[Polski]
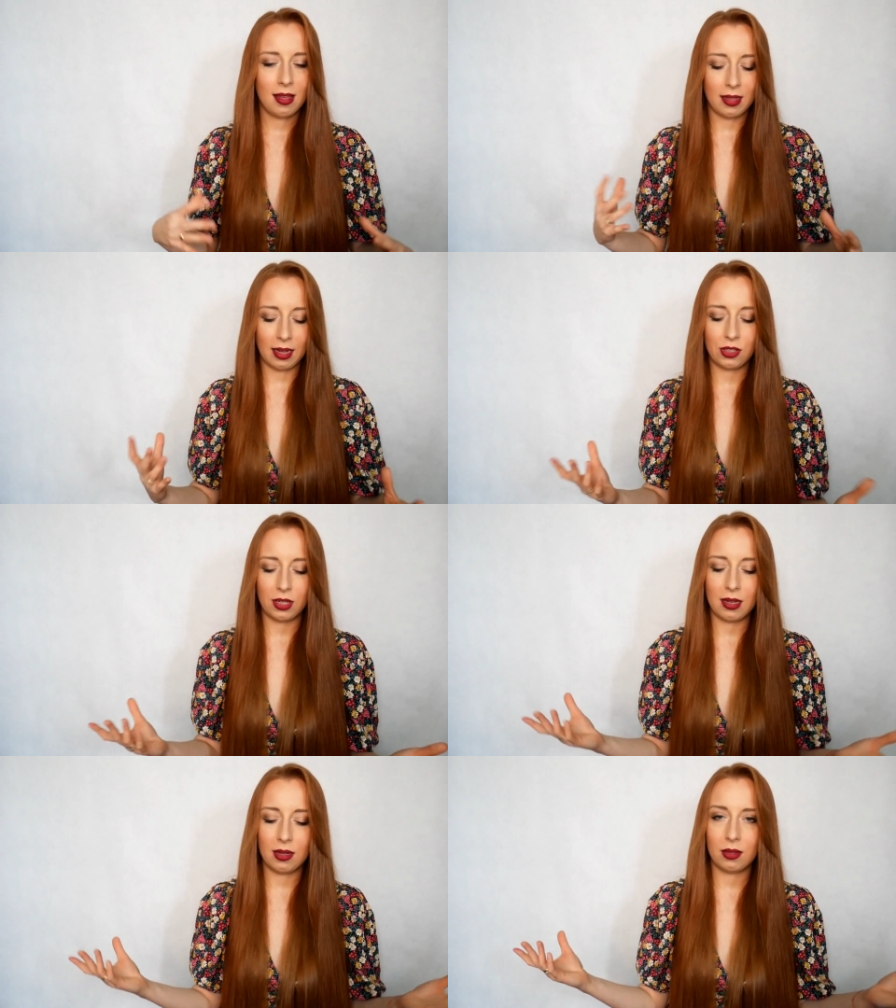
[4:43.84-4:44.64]

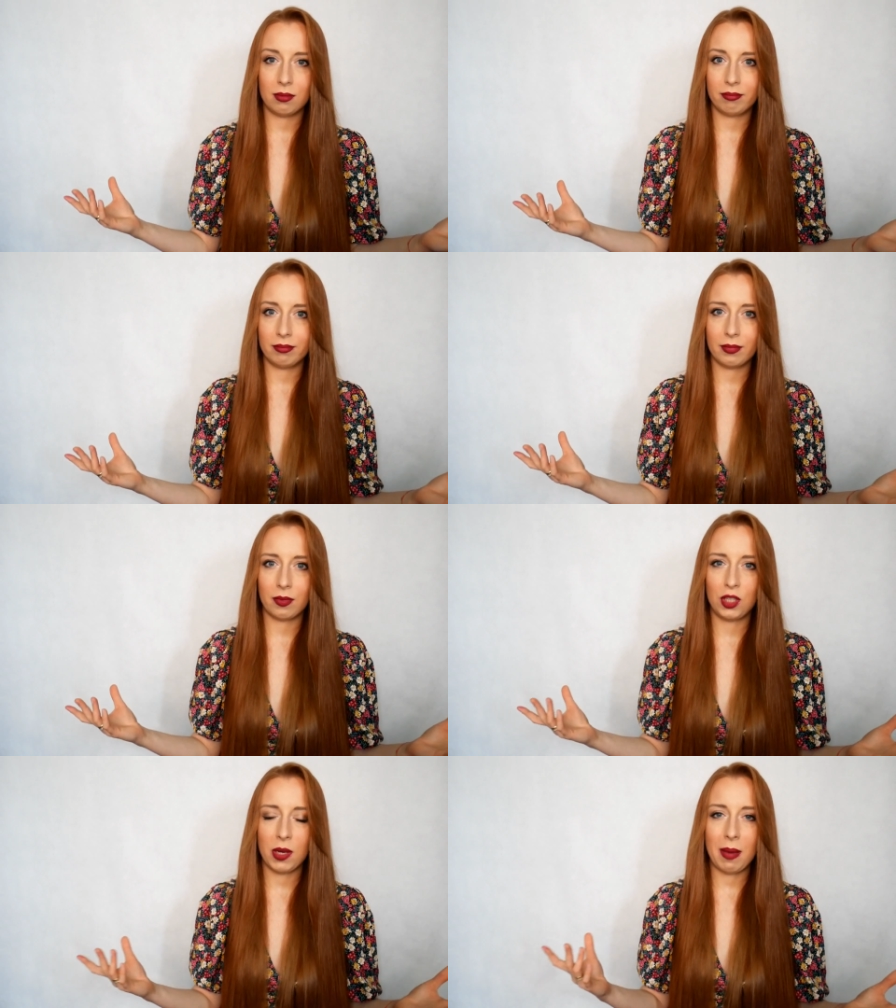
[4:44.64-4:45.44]
Także
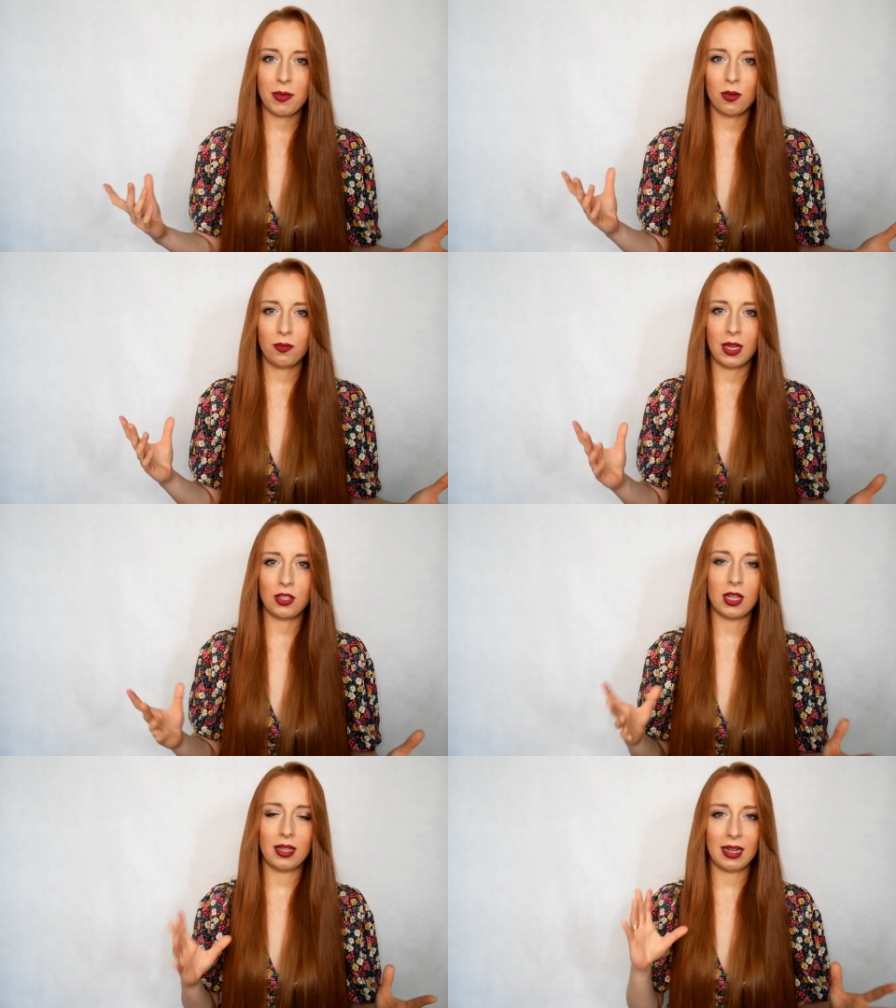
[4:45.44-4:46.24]
wzięłam ją,
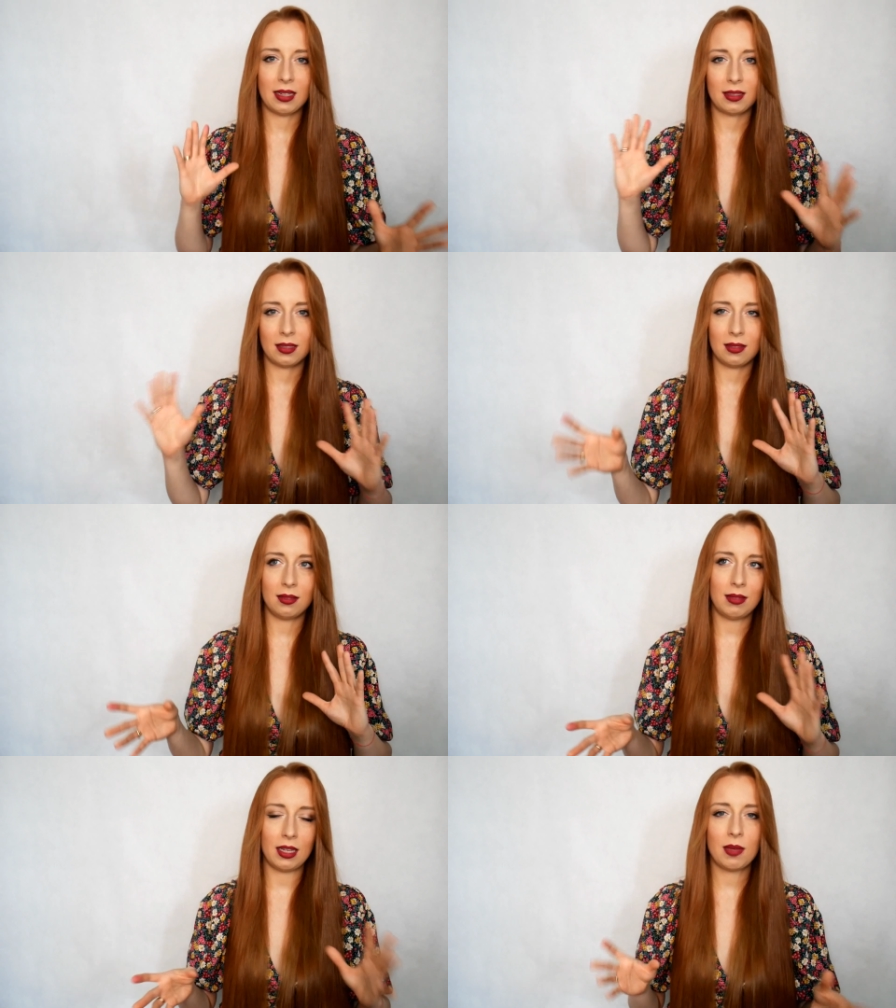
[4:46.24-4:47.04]
wiecie, tak y,
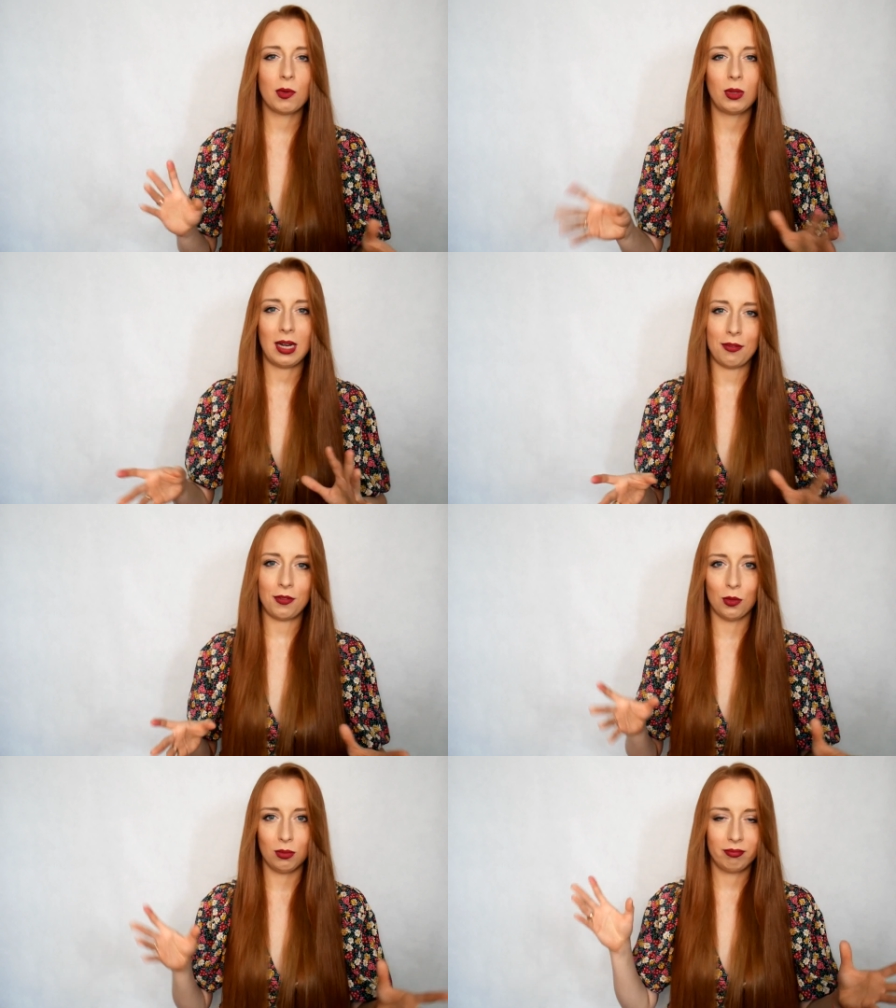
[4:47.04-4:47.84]
na chwilę
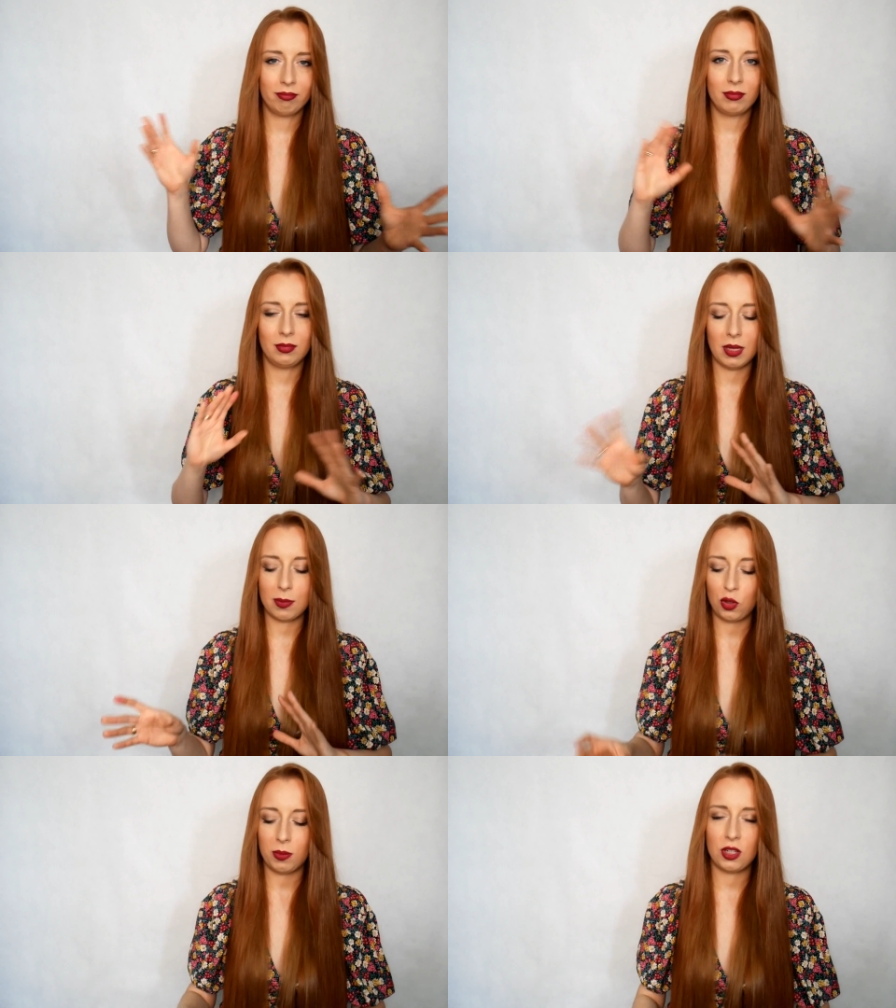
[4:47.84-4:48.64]
trafił,
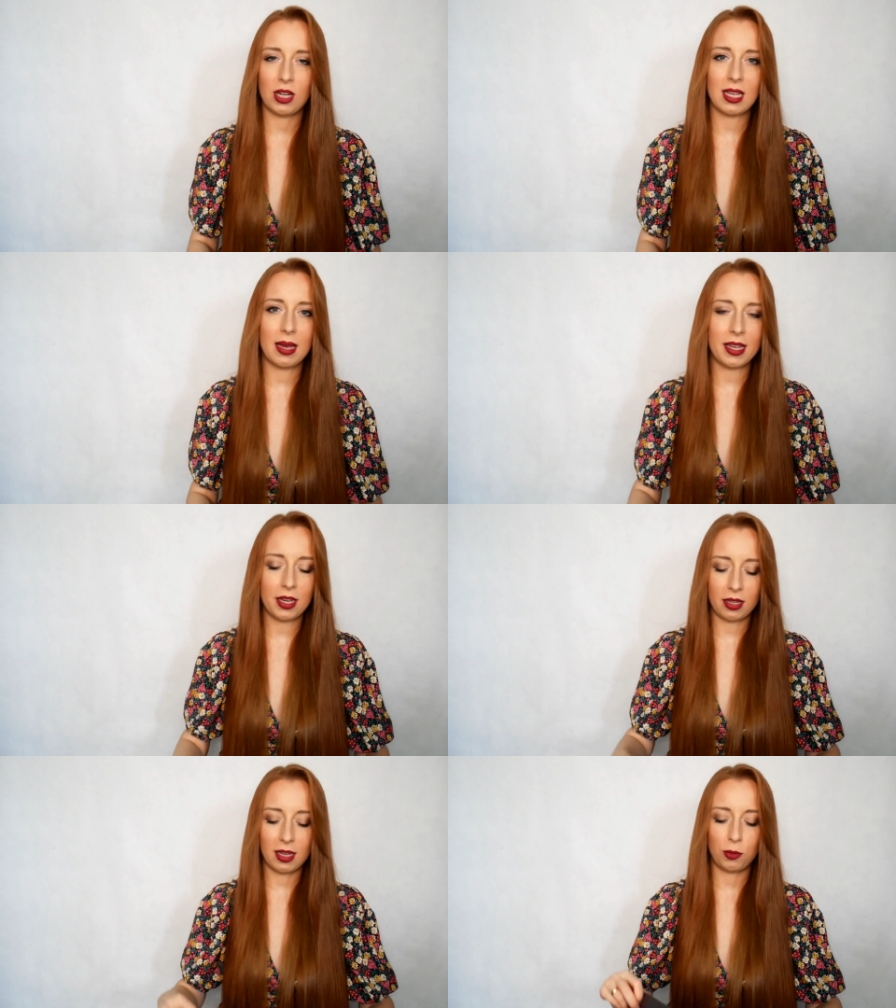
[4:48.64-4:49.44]
bez przymierzania, ja
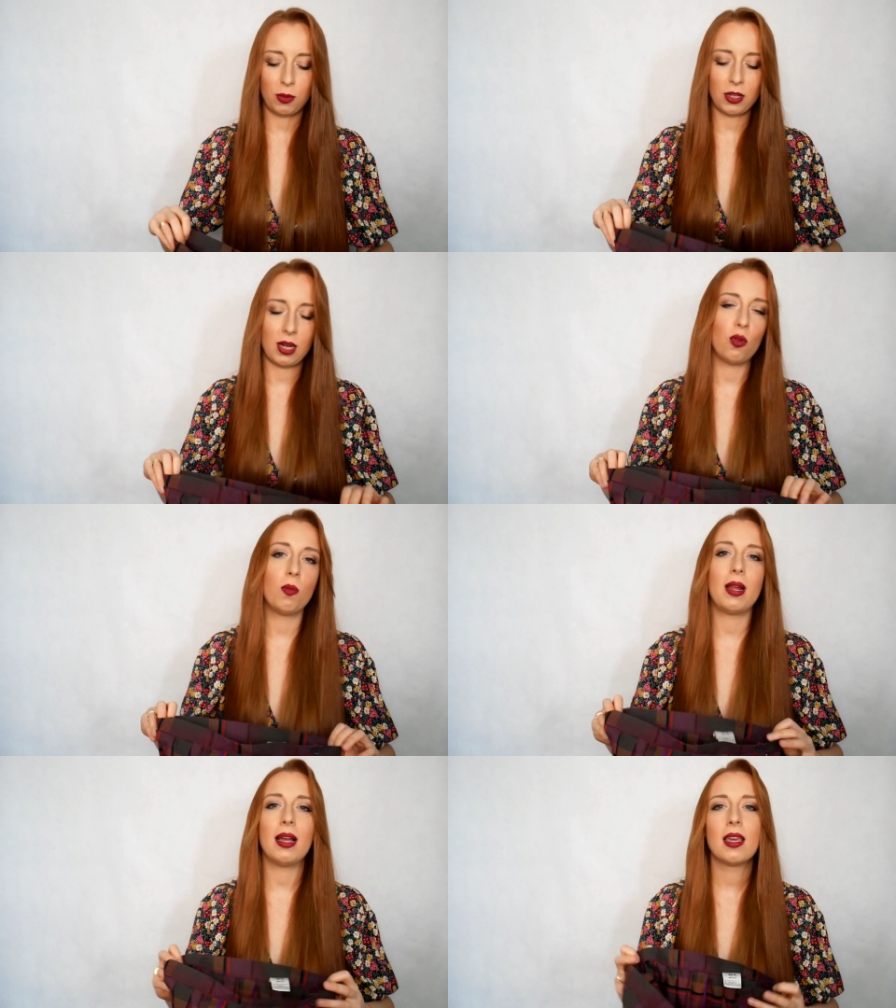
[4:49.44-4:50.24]
nigdy nie przymierzam
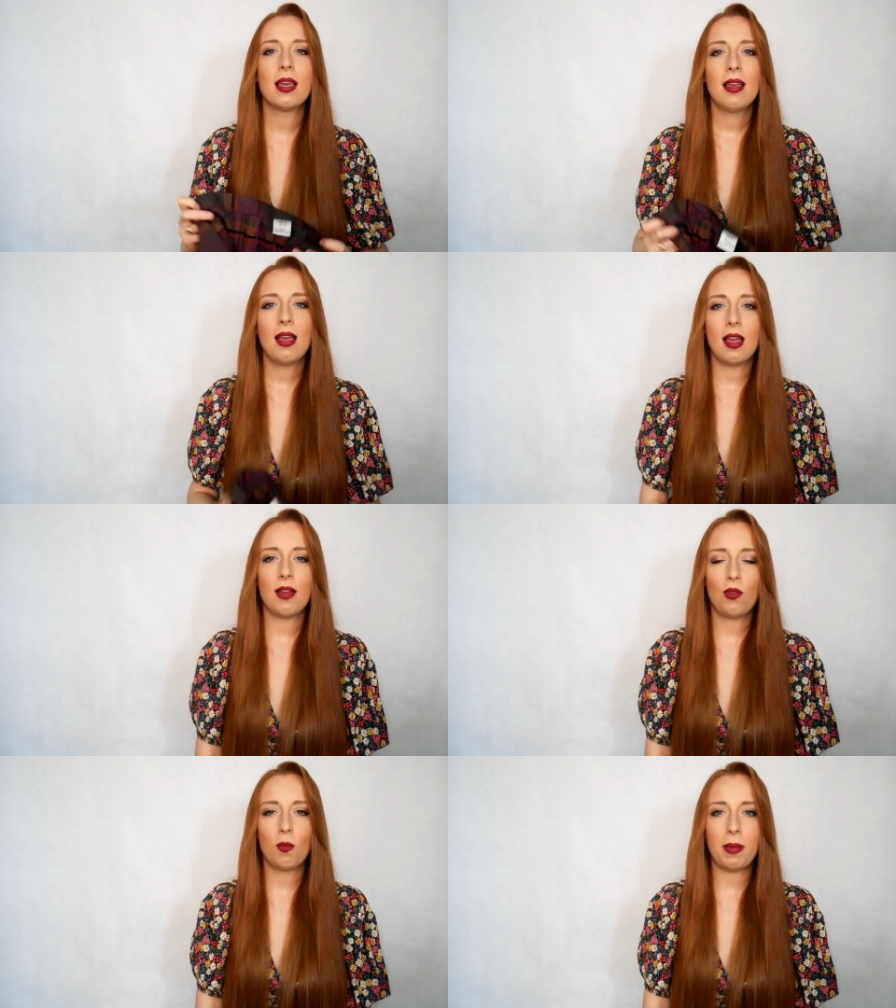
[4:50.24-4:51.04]
ubrań
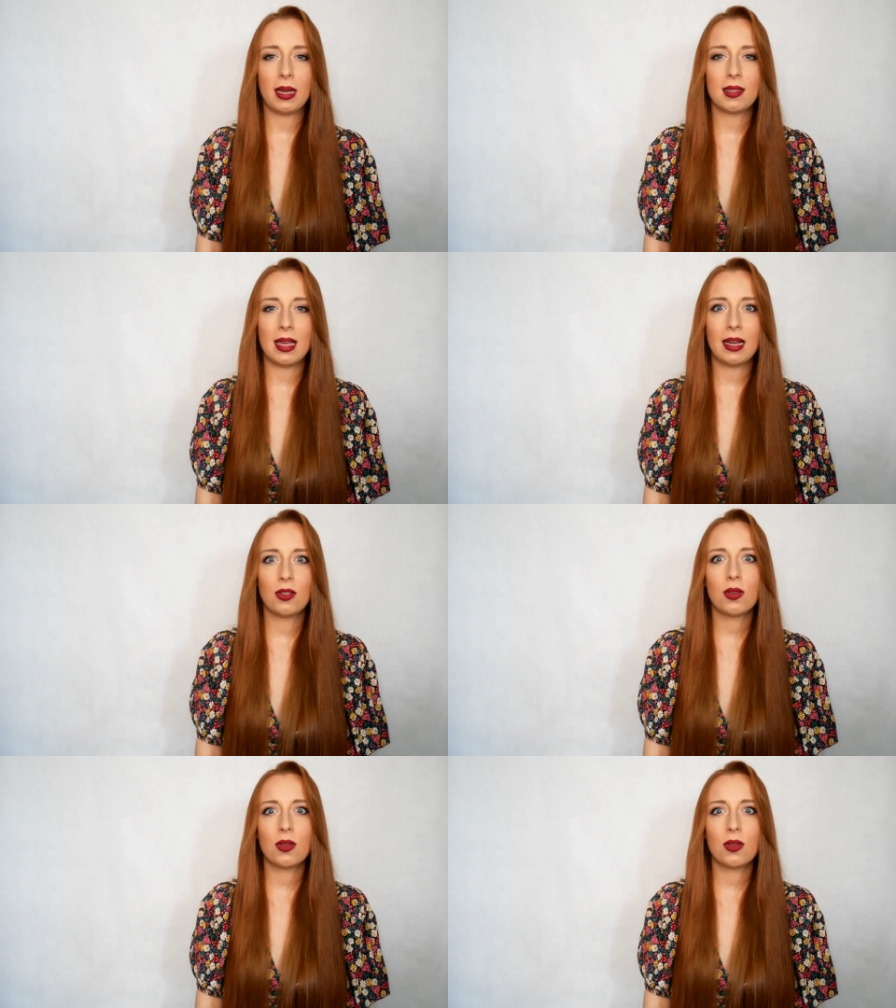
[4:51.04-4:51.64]
e, w lumpeksach.